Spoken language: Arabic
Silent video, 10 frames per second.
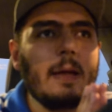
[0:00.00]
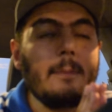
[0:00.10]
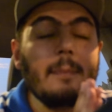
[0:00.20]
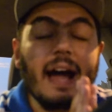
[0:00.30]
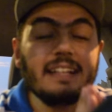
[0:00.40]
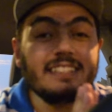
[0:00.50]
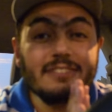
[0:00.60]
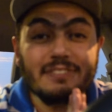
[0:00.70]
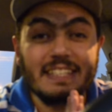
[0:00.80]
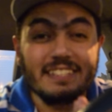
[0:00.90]
بعد
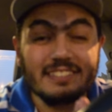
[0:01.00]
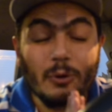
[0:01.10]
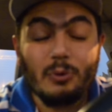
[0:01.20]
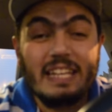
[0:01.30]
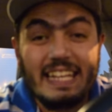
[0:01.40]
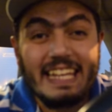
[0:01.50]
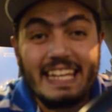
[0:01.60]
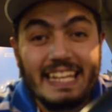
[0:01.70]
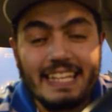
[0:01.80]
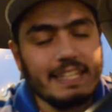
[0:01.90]
تفكير
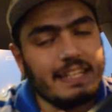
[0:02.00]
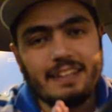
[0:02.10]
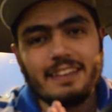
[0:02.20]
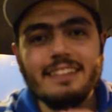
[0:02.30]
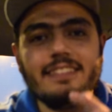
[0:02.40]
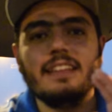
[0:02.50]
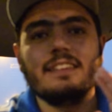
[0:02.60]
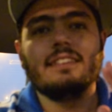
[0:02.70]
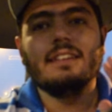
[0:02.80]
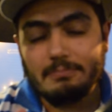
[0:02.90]
طويل
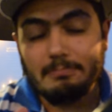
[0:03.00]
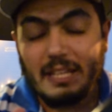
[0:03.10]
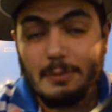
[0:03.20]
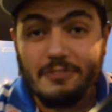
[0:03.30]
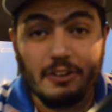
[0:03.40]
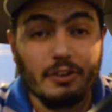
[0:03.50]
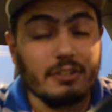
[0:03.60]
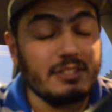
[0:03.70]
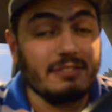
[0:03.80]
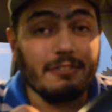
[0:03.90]
جدا بعد ما
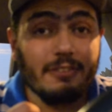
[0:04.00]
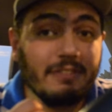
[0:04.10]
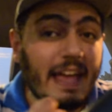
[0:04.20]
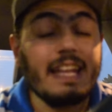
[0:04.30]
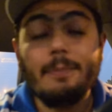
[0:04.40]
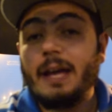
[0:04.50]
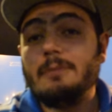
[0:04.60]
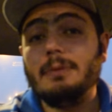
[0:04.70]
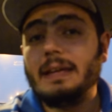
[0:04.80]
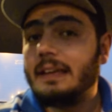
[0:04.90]
فكرت فأنا
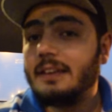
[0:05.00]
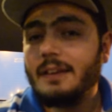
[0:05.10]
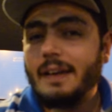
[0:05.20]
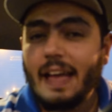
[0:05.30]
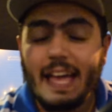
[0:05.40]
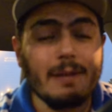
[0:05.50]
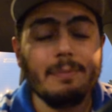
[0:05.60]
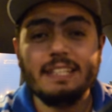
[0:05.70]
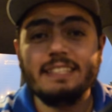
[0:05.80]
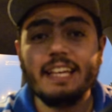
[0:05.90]
بحب إيه أنا
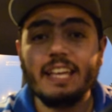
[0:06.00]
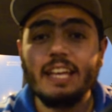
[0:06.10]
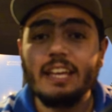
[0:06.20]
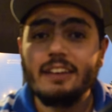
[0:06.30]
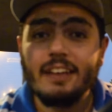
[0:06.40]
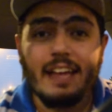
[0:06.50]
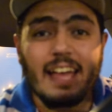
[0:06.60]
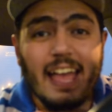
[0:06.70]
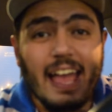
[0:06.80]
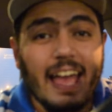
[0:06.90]
محتاج إيه
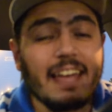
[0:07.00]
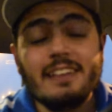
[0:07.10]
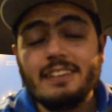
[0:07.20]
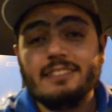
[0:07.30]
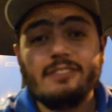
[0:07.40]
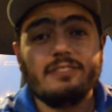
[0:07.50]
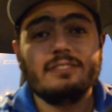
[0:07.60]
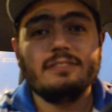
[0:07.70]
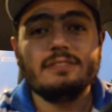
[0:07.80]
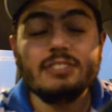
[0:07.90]
أنا
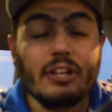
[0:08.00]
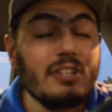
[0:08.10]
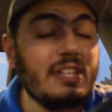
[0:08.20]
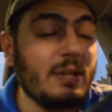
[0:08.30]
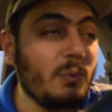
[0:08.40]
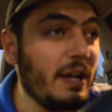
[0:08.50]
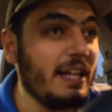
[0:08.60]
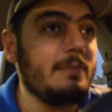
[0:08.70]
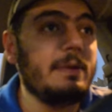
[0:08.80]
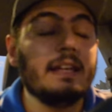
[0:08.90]
طريقي
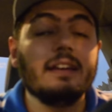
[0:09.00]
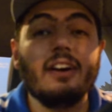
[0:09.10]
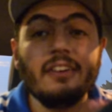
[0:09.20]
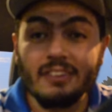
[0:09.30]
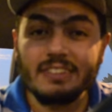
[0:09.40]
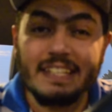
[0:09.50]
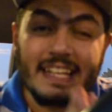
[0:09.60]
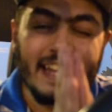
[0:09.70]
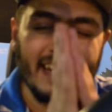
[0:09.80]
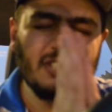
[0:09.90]
وحلمي إيه قررت إن
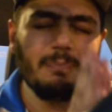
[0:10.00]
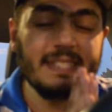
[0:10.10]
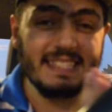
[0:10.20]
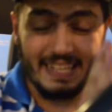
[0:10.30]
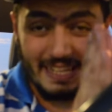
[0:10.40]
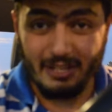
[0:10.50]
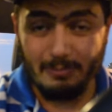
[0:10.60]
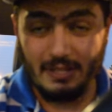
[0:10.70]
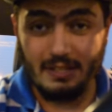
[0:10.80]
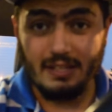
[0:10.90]
أنا أعيش بس
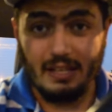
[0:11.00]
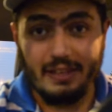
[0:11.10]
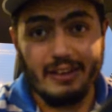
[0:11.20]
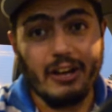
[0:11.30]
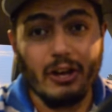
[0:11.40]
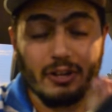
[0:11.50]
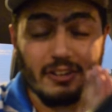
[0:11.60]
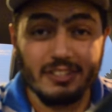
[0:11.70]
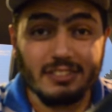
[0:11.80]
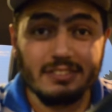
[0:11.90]
لحلمي
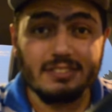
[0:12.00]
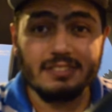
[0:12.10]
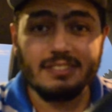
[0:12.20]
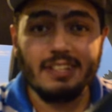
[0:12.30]
قررت